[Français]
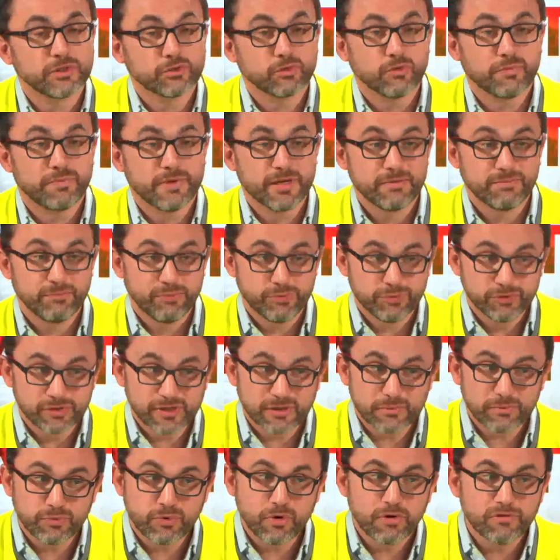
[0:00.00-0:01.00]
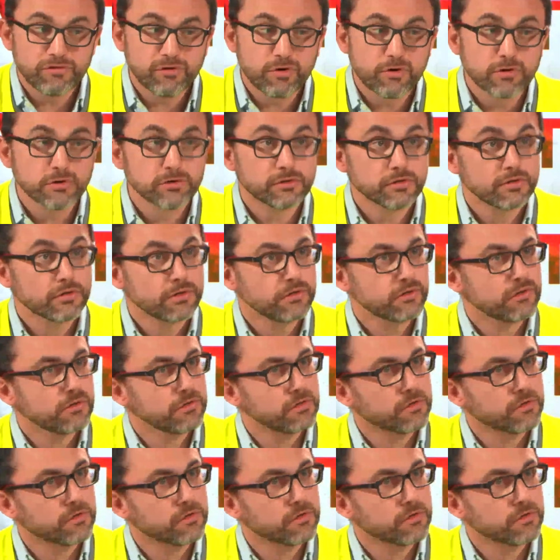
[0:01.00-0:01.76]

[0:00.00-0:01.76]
parce qu'on paye plus d'impôts en France